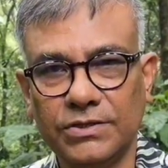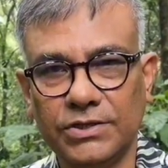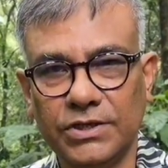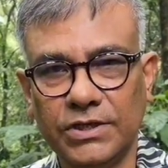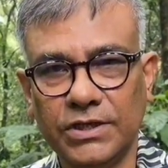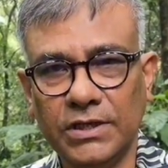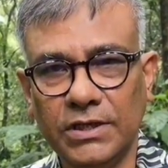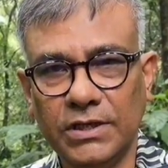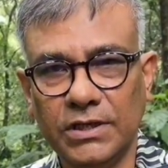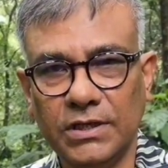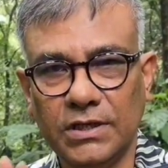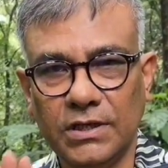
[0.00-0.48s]

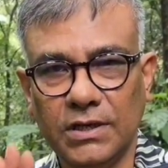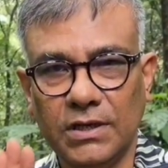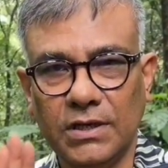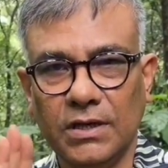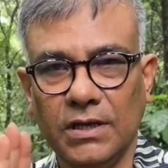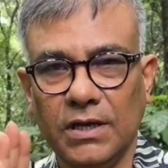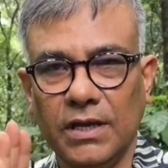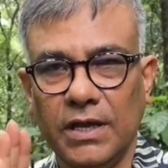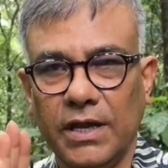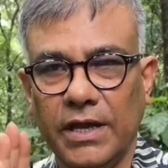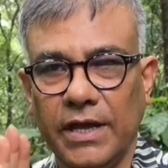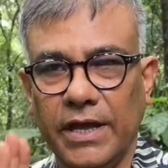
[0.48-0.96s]
যে
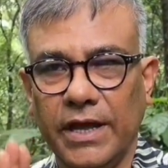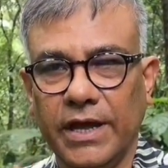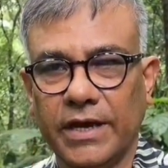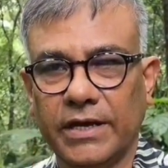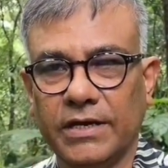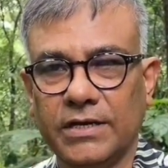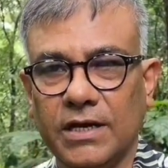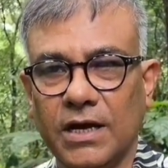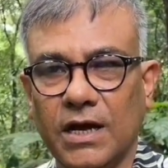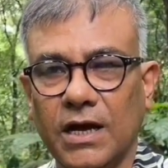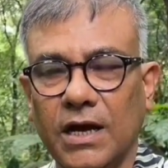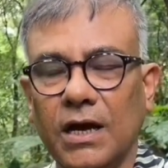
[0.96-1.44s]

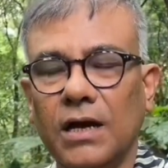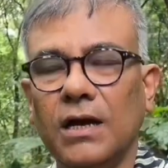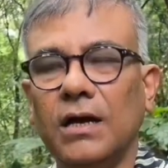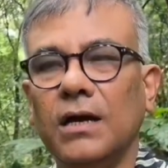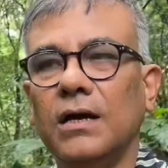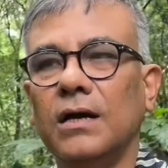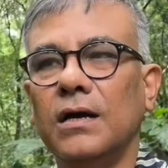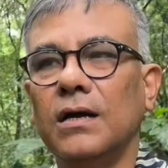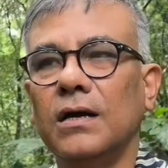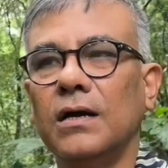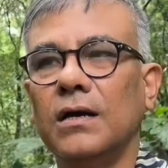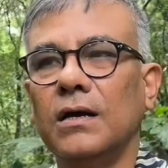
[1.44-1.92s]
একটা
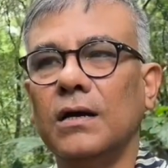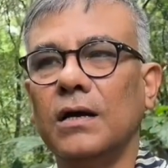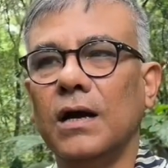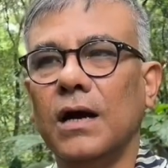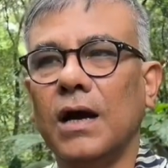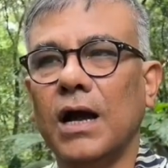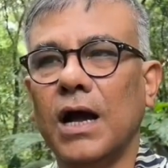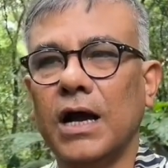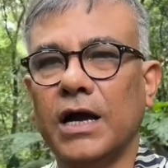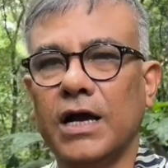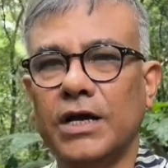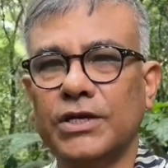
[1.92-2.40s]

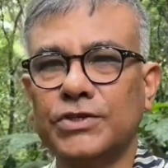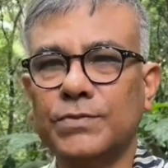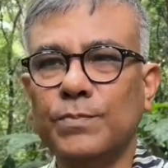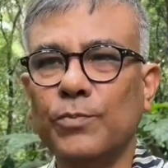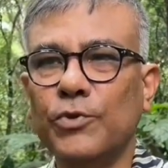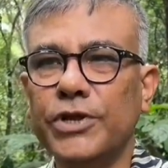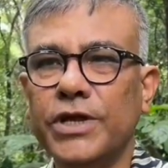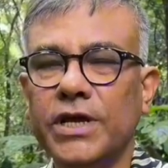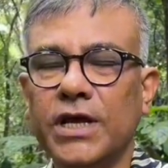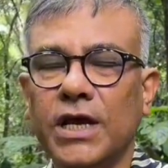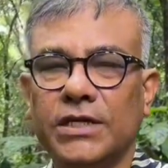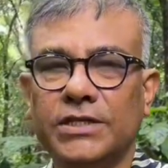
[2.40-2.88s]

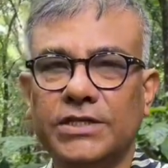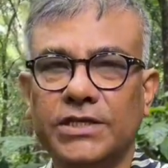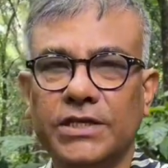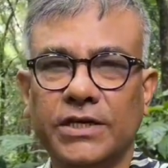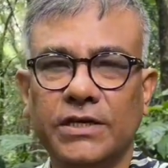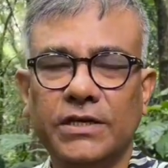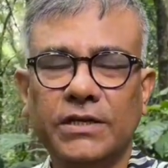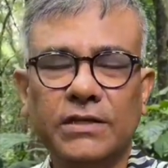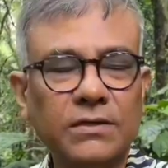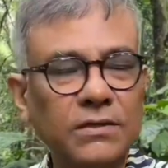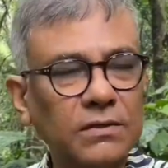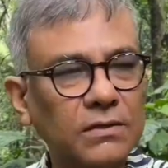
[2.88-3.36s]
আকাশমণি
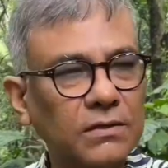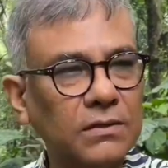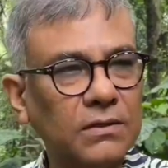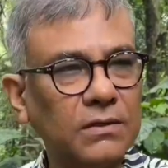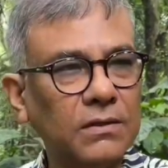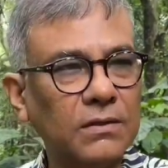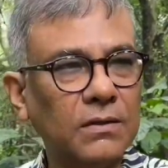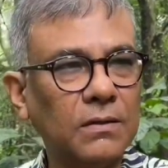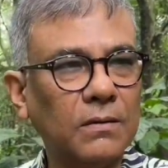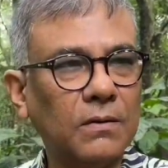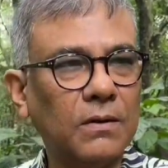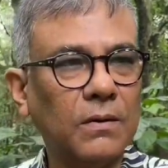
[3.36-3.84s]
গাছের
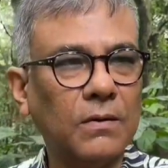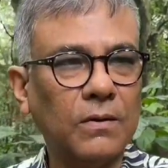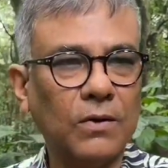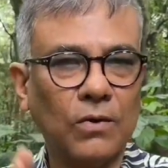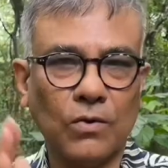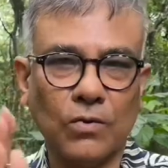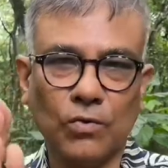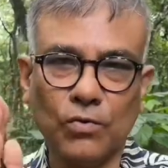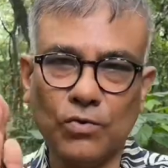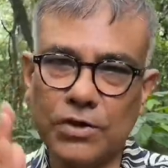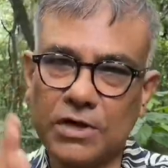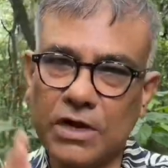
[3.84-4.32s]

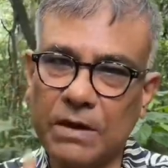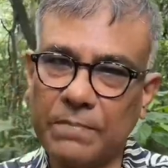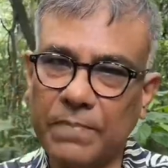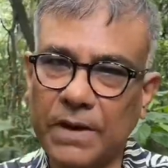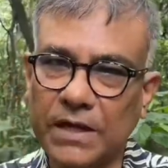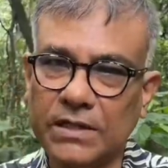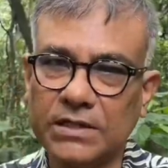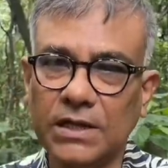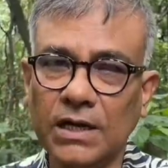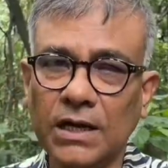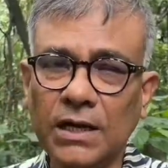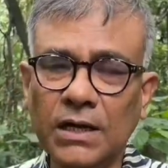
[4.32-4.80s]
কোনটা
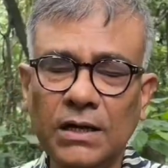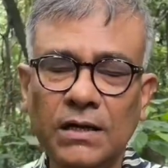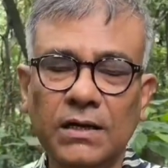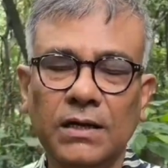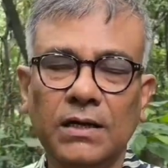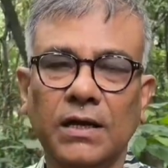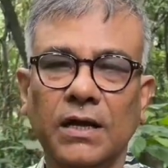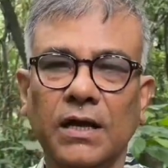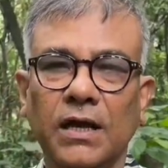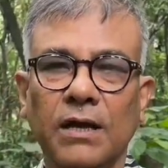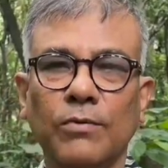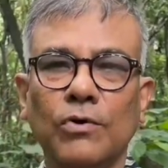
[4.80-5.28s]
পাতা
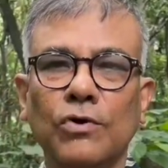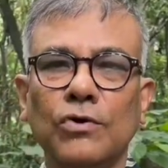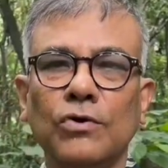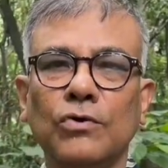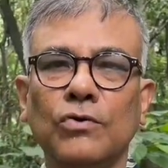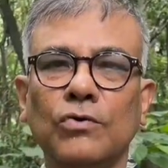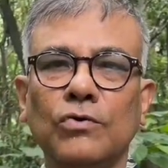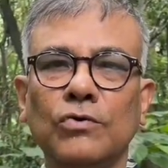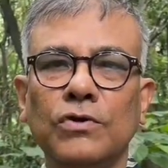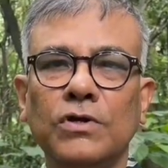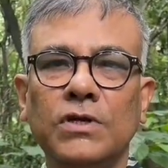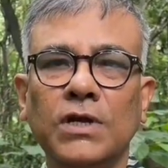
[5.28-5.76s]
এবং
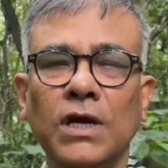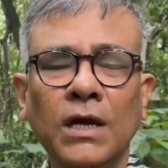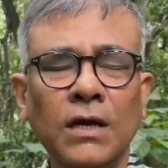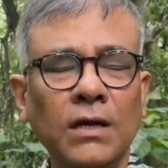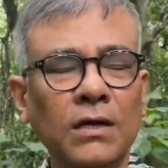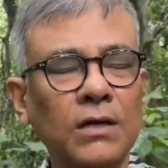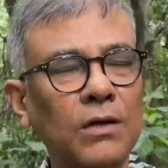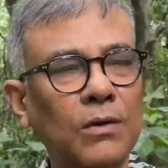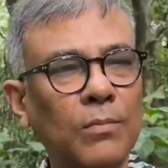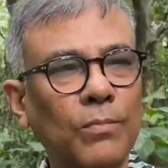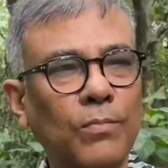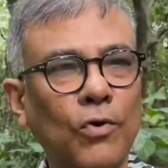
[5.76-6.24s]
কোনটা
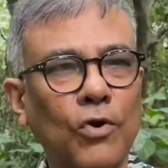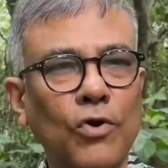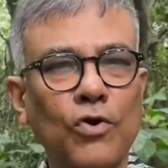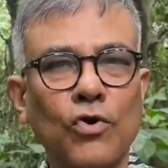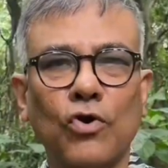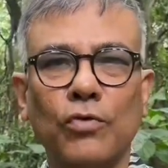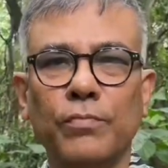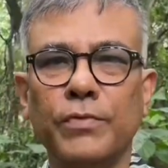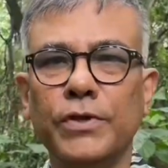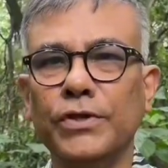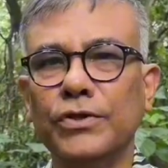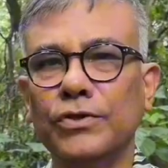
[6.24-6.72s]

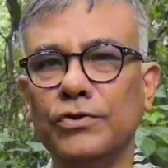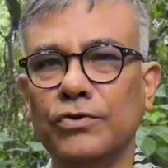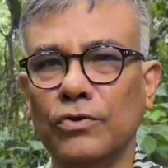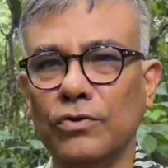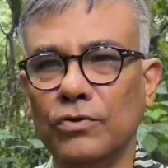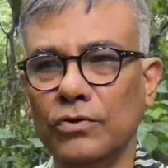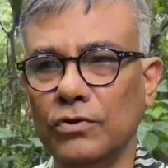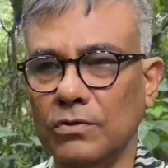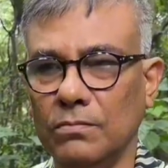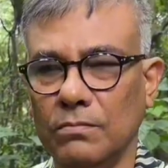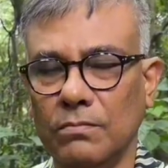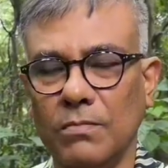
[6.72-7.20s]
পর্ণবৃন্ত
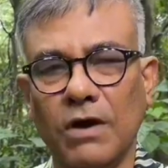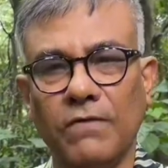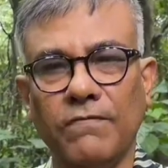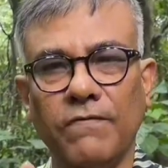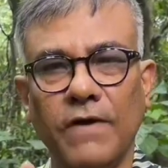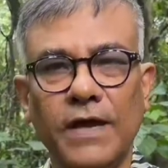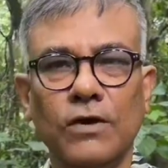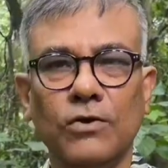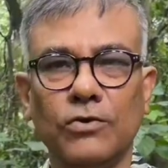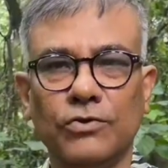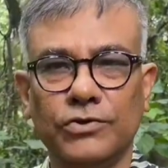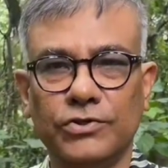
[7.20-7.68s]
বা
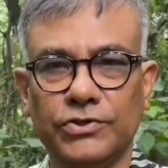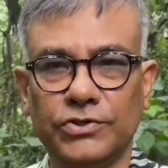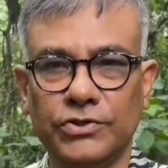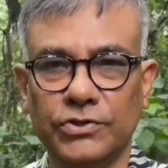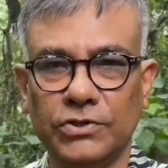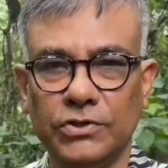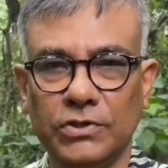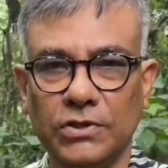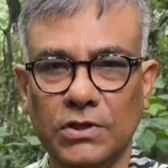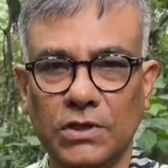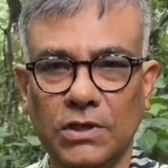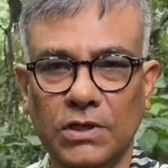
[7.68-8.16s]
ফাইলোডস
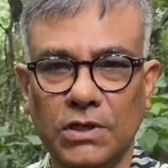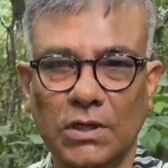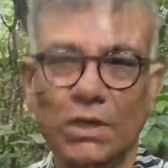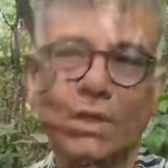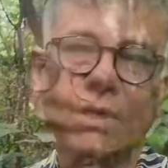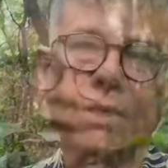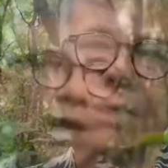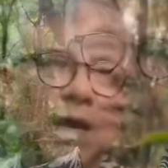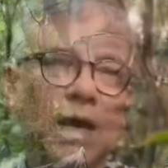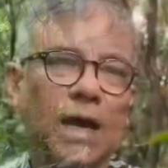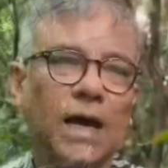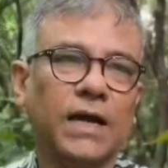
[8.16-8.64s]

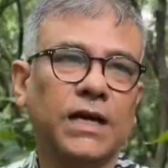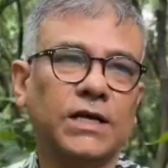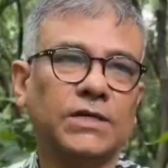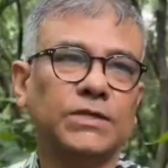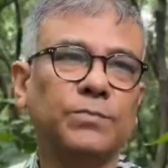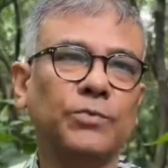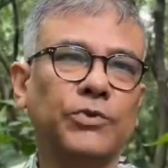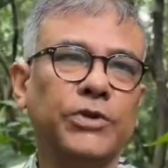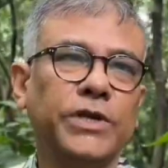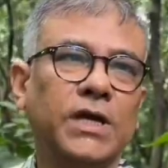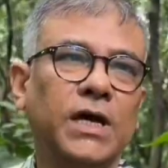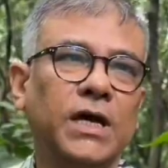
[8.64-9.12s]

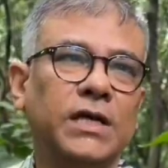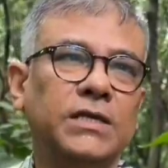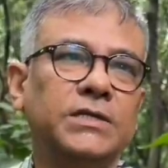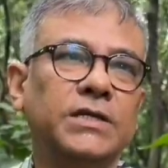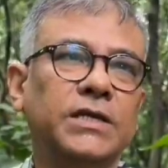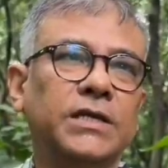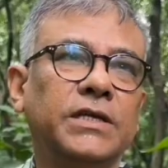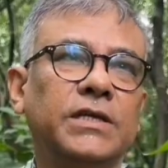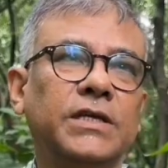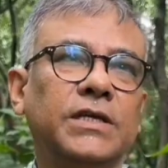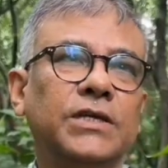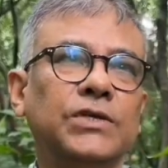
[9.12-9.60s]
আকাশমণি
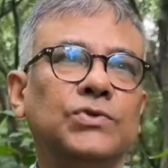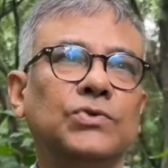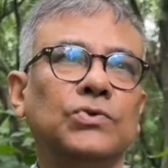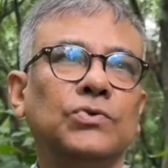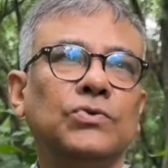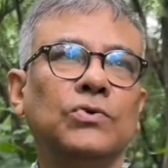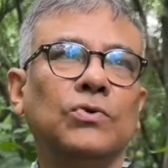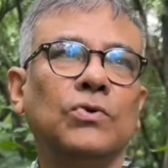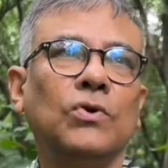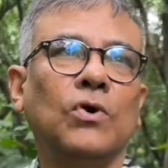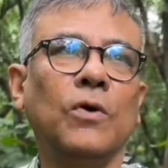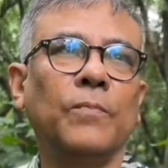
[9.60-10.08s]
গাছের কিছু
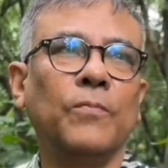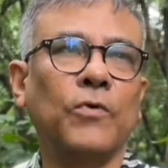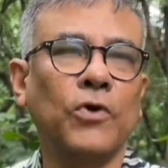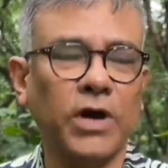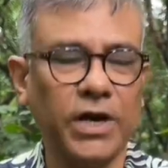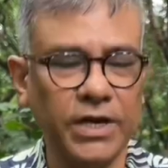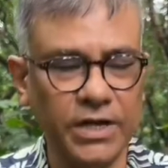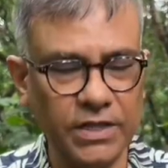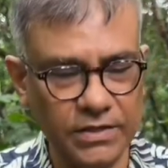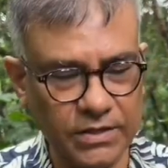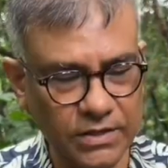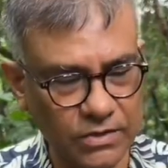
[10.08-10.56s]

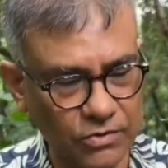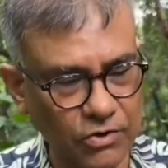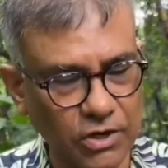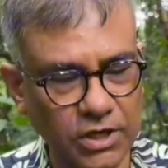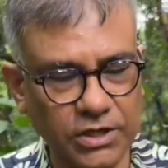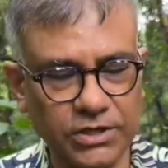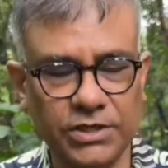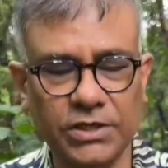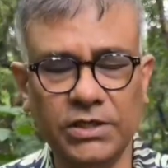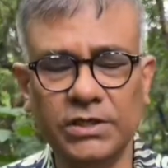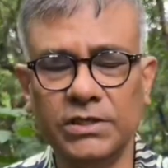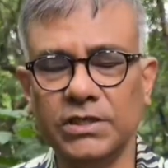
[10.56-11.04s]
অপকারী দিকও
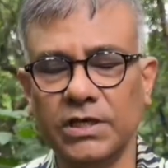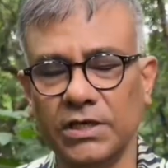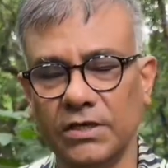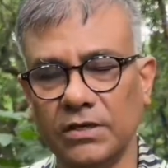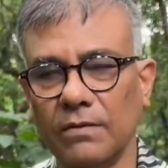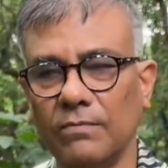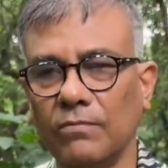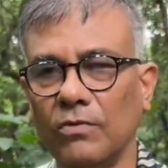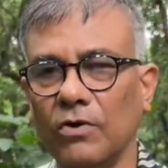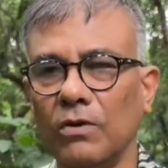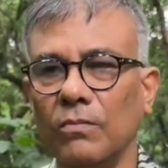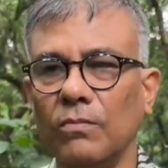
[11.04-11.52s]
আছে
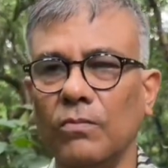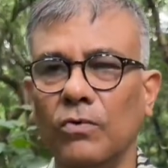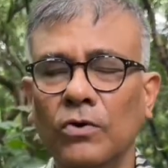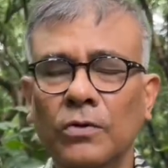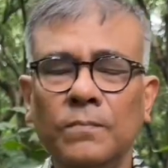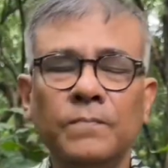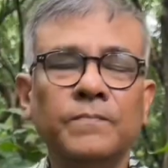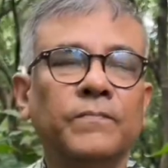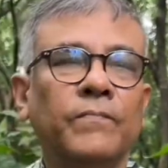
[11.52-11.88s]
সেটা বলবো